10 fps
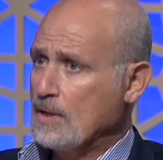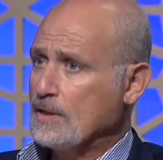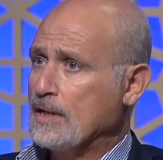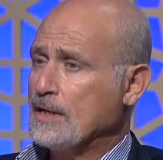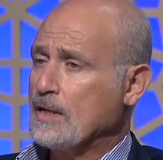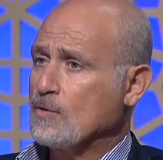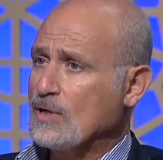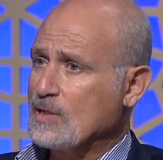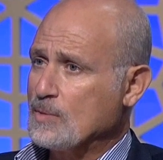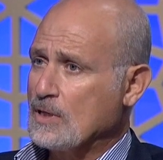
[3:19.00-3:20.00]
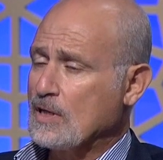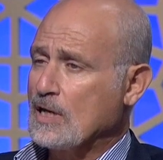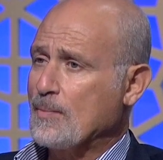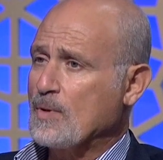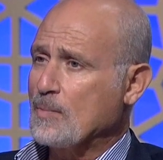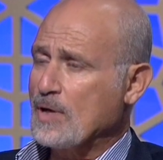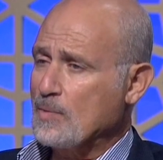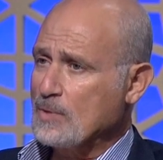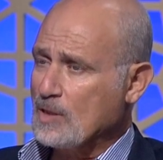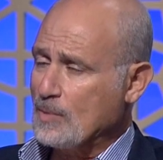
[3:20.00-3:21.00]
يعني جميل. يعني احنا دلوقتي بنقدر نعمل المياه
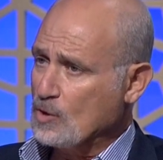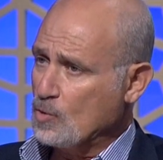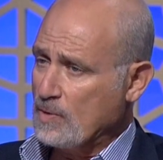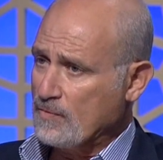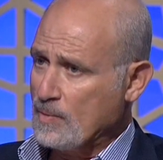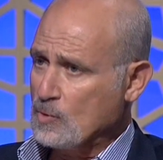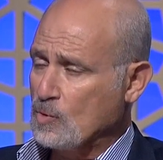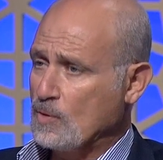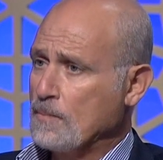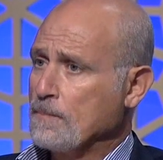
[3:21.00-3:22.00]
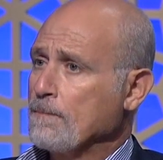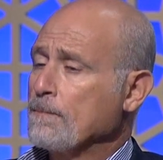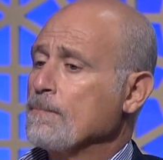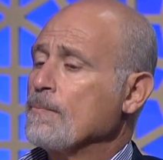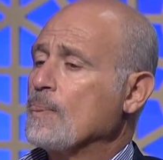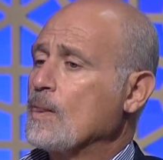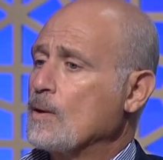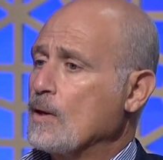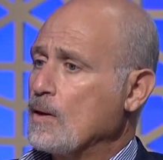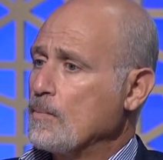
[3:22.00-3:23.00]
البيضاء برضو بالفيمتو تمام
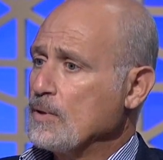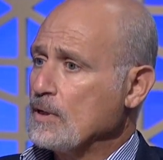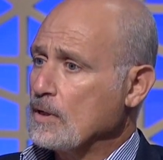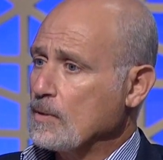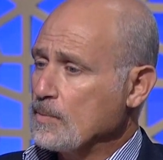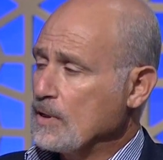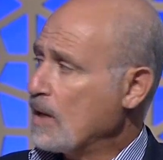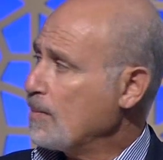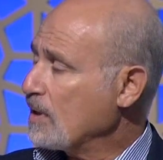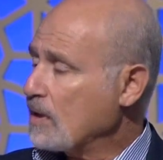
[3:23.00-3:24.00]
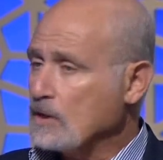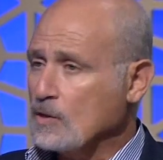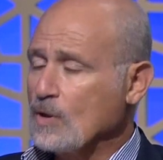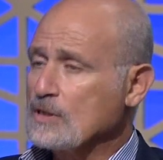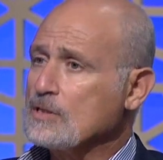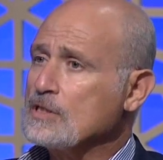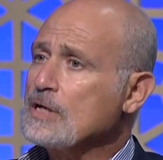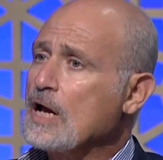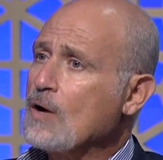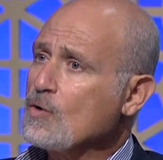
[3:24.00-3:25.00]
آه، بي بيعمل خطوات
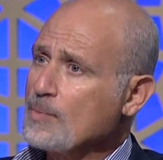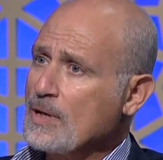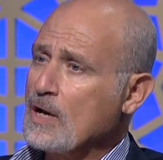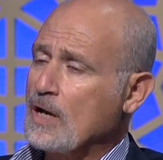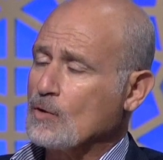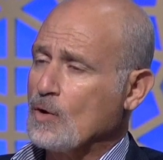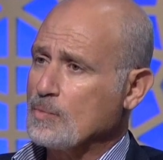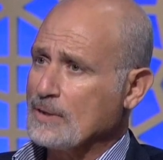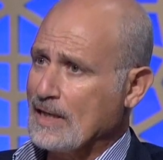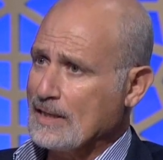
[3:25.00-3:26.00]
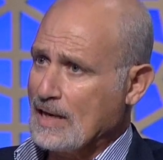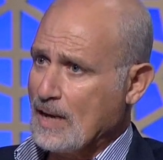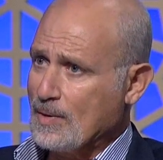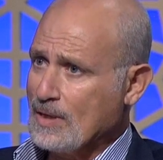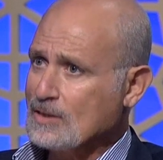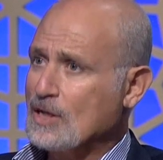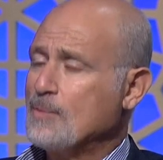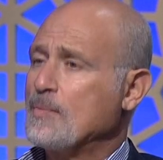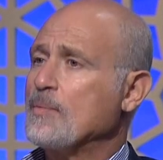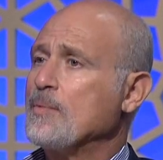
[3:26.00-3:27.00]
كتير قوي من الخطوات بتاعه العمليه
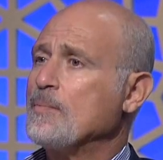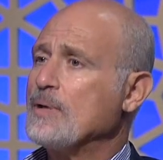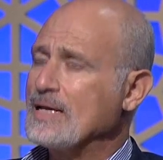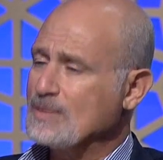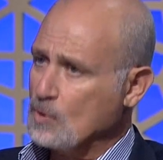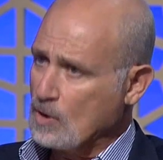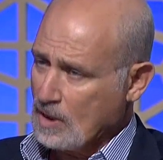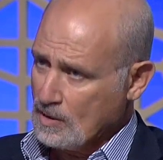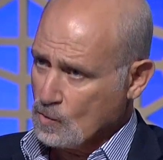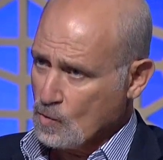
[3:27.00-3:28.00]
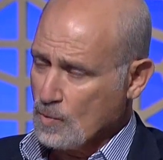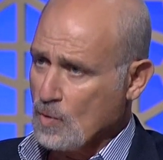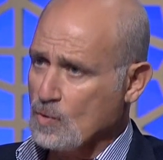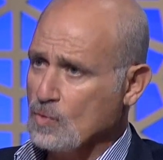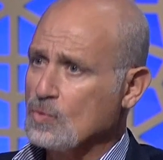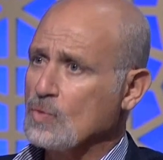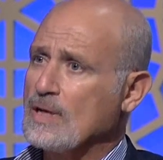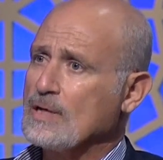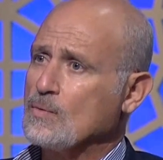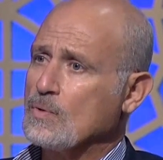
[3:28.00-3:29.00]
صحيح ما لازم الجراح يكون موجود
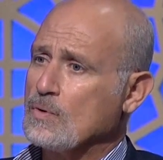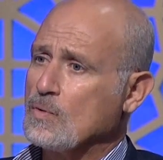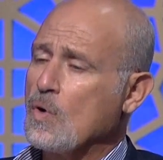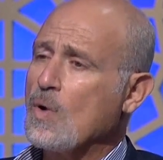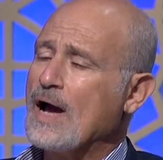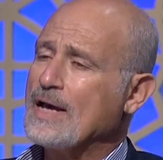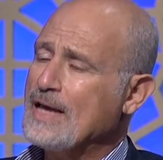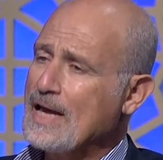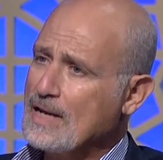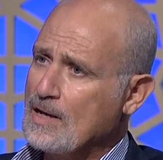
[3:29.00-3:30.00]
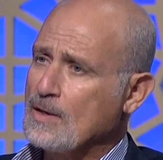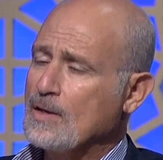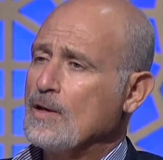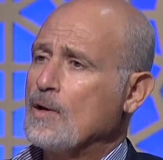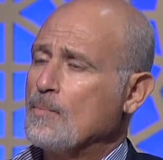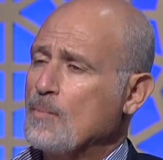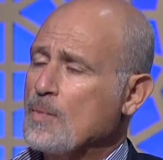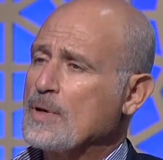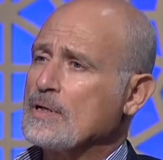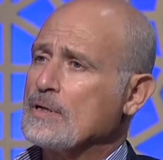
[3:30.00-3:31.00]
وهو احيانا
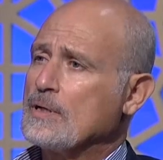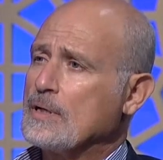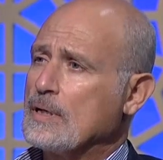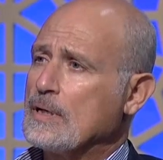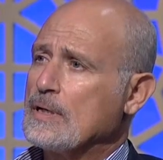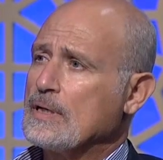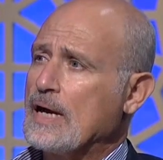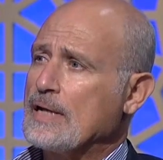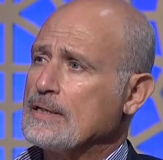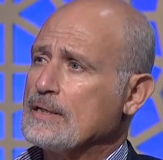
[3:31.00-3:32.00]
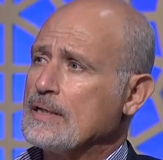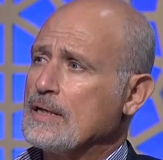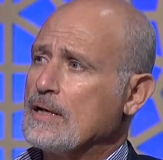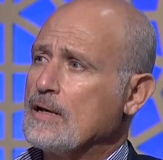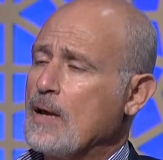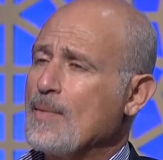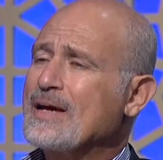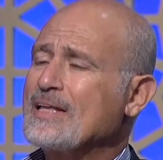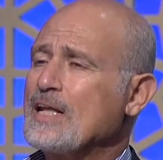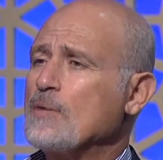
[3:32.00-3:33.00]
ممكن آه، يعني آه،
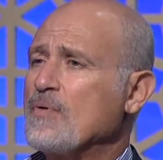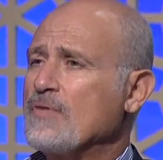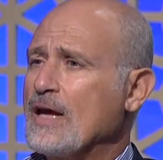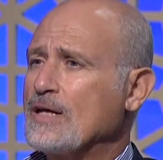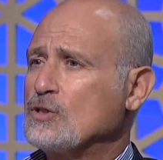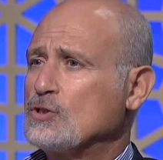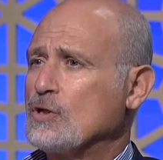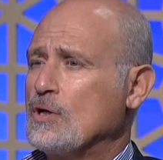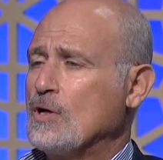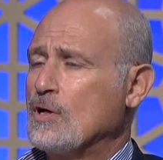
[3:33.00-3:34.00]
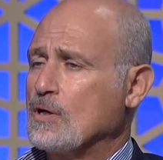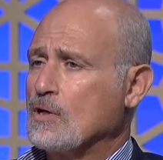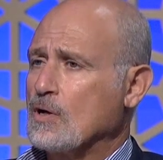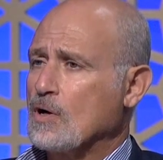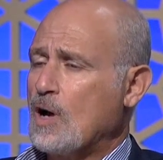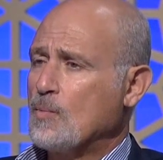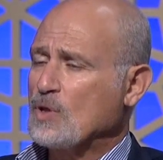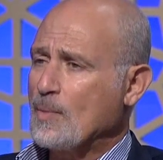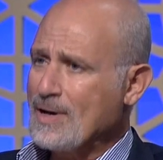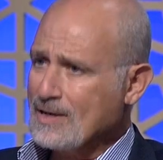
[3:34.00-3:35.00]
الاماكن اللي ما فيهاش جراح
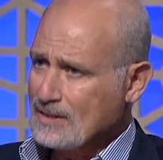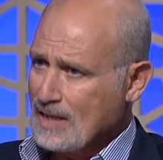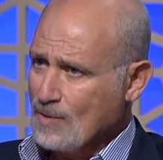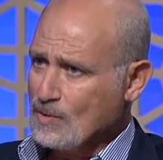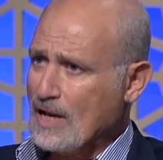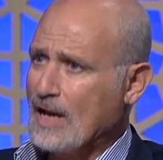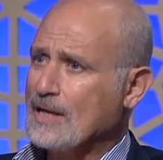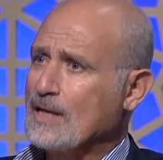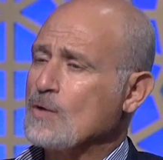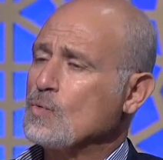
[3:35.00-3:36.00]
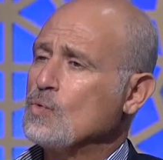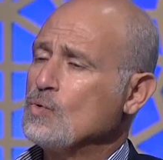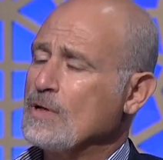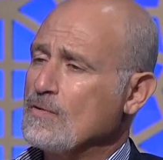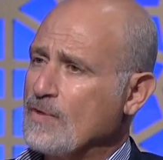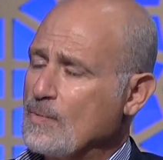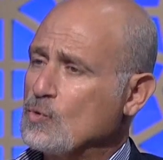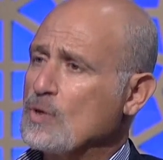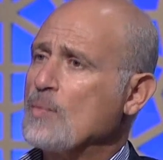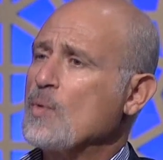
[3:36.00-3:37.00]
متمرس قوي احيانا وجود
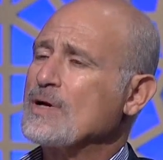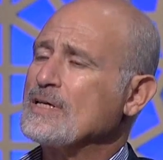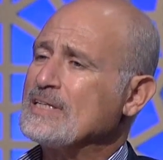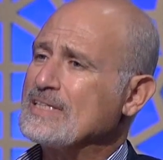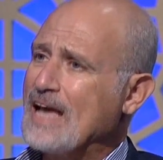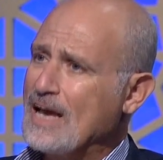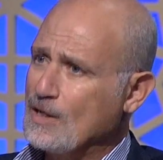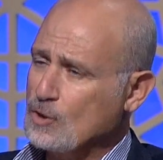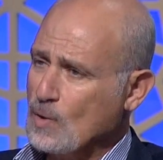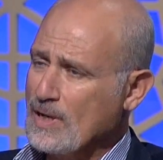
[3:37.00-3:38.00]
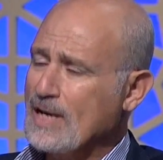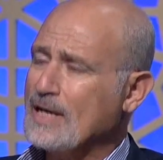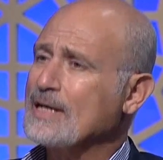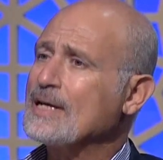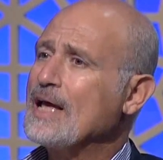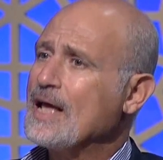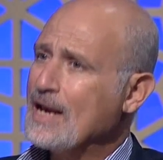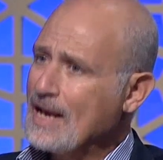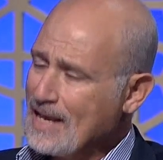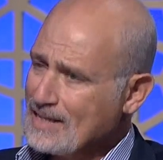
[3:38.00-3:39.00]
الفيمتو ده ممكن يسهل شويه لكن
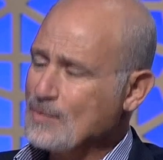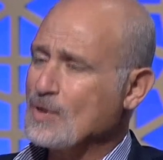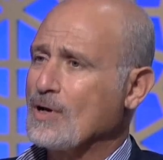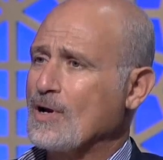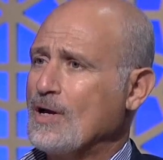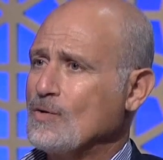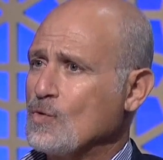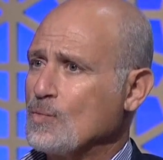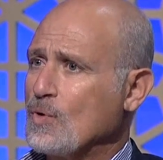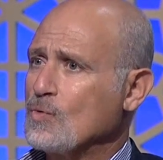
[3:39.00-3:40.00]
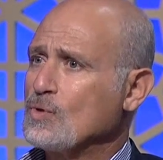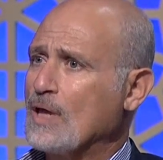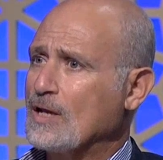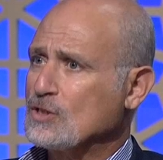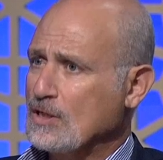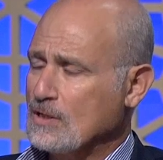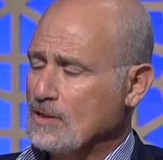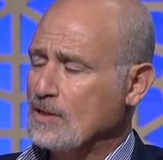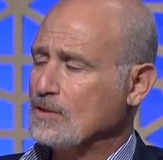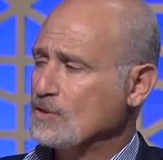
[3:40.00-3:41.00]
لازم الجراح يكون موجود علشان
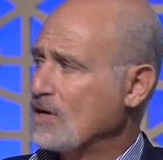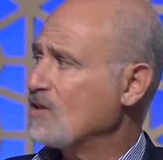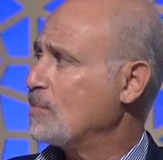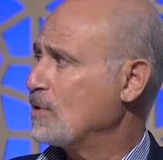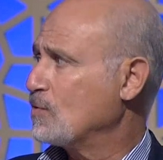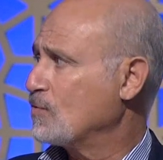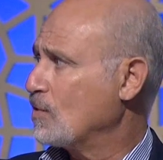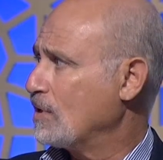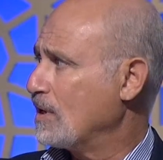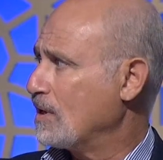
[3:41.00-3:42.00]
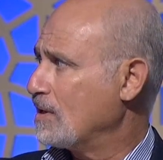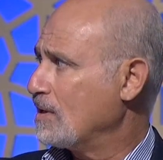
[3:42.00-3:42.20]
يقدر يتصرف برضه في كل نعم